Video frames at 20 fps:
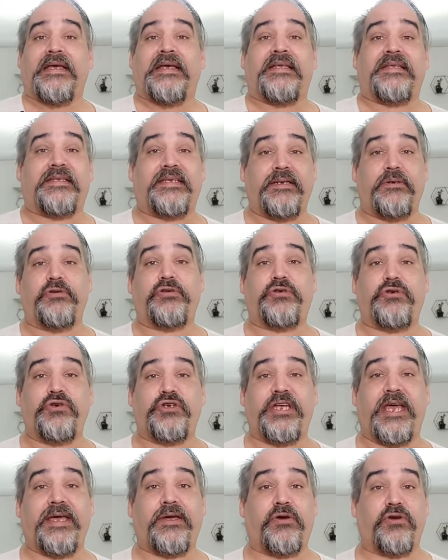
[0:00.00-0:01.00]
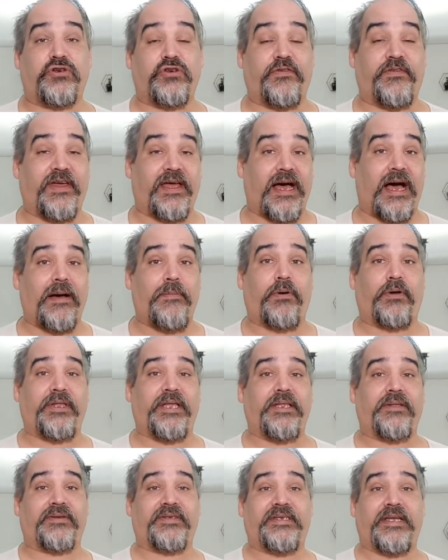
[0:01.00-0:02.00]
C'est le sujet que je vais
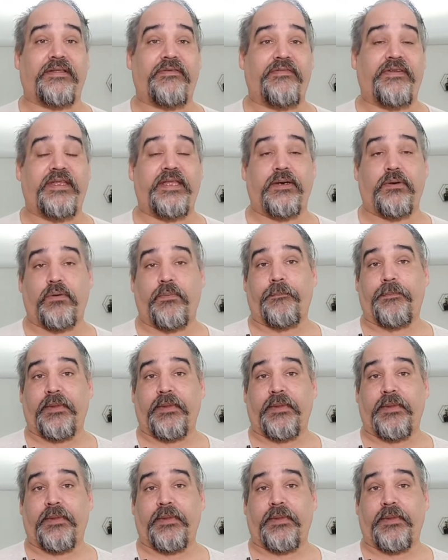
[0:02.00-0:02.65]
aborder dans cette vidéo.